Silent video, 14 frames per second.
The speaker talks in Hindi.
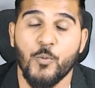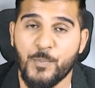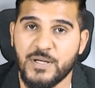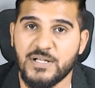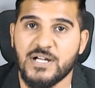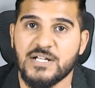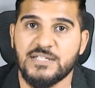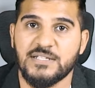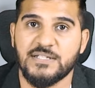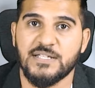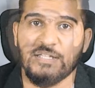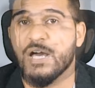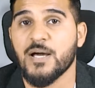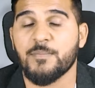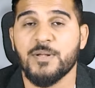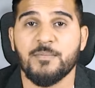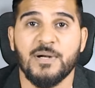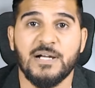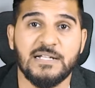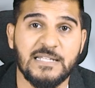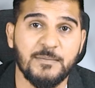ओपन कर दी गई है यहाँ
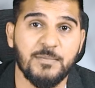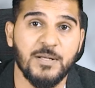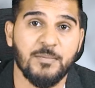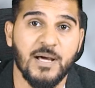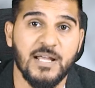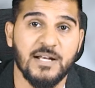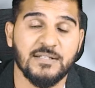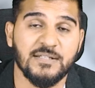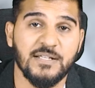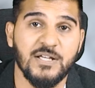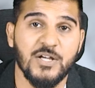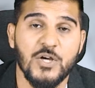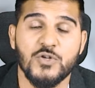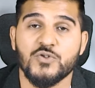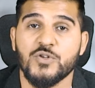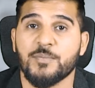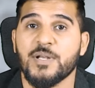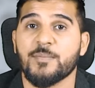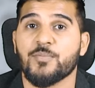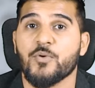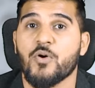पर मल्टीपल बायर थे जो
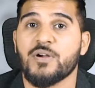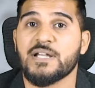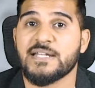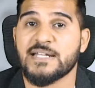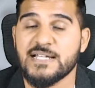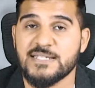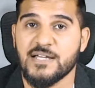अपने प्लॉट लेना